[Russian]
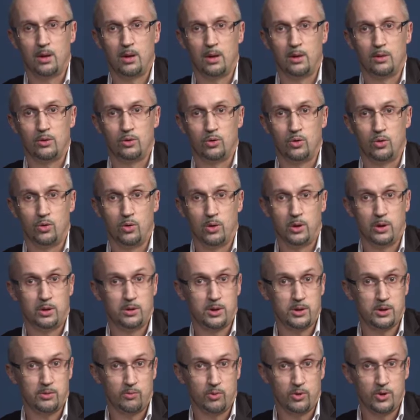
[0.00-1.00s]
но и
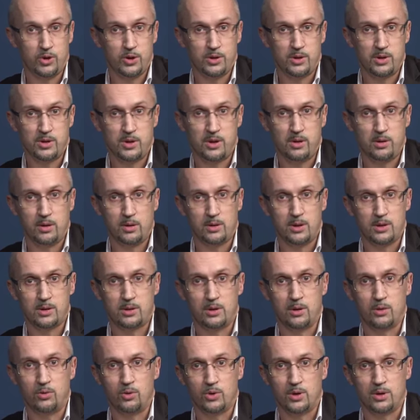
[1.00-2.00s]
на сегодняшний день она
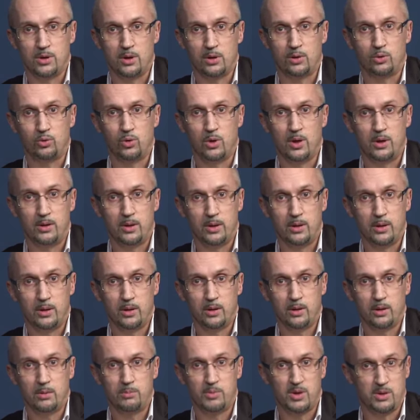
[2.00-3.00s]
остается актуальной
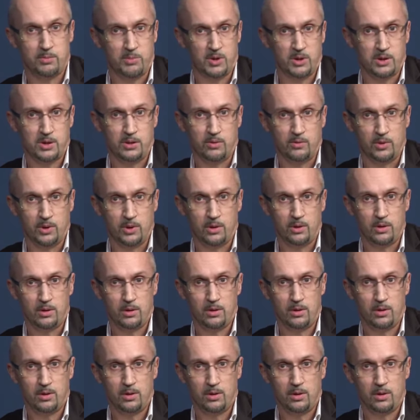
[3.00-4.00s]
и перспективной.
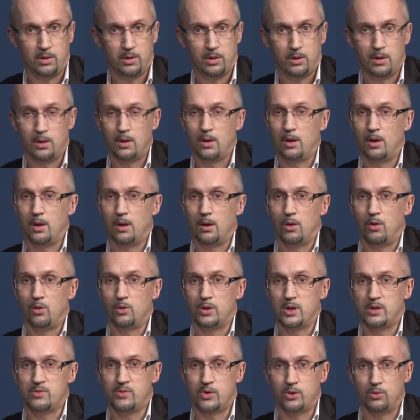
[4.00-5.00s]
У
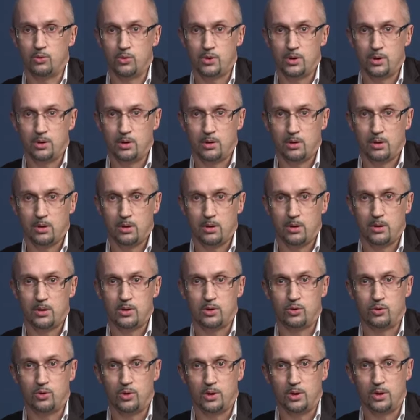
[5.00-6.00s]
нас в студии
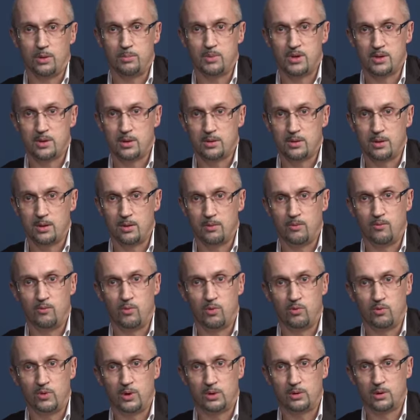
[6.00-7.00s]
историк и писатель
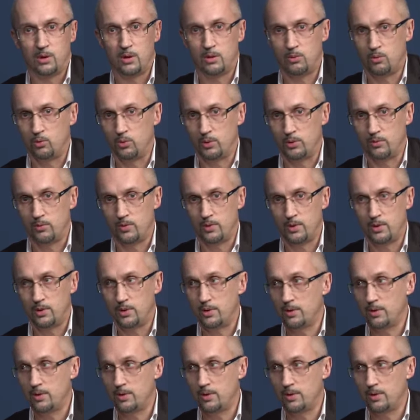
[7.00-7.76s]
Вольфганг Акунов.